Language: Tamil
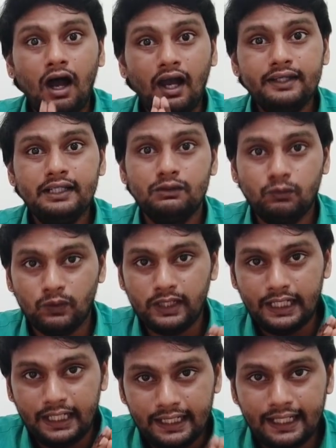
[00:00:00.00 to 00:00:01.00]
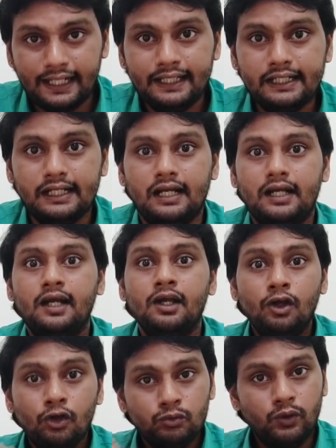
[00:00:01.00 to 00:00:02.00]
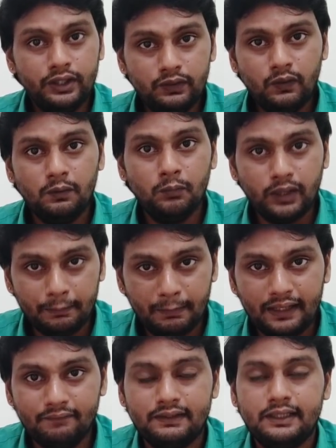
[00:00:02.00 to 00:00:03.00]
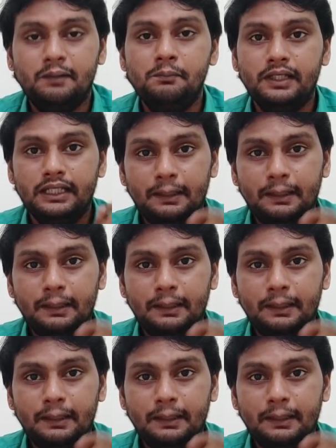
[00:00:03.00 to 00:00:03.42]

ஆயுத சோதனையில இறங்கியிருக்காங்க ஸோ இது ஒரு முக்கியமான விஷயம்